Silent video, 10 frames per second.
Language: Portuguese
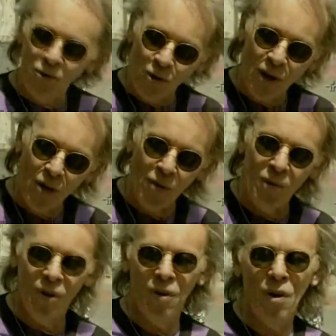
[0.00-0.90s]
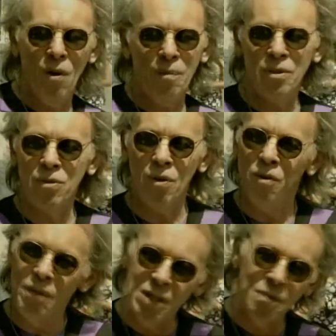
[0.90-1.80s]
Eu toquei com o Bororó, o
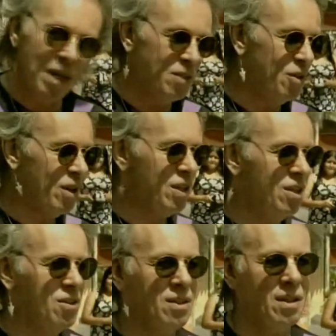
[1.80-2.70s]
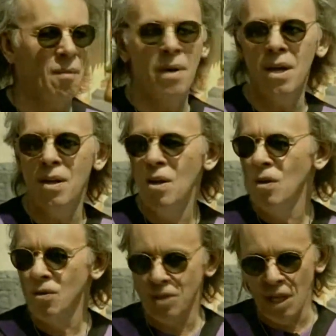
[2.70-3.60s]
pessoal do Made in Brasil, acredito que também.
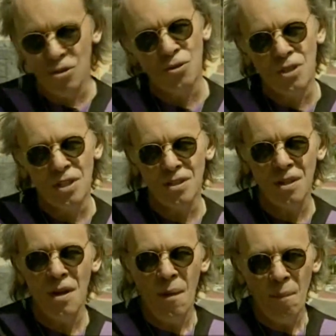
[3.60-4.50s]
O Sérgio Dias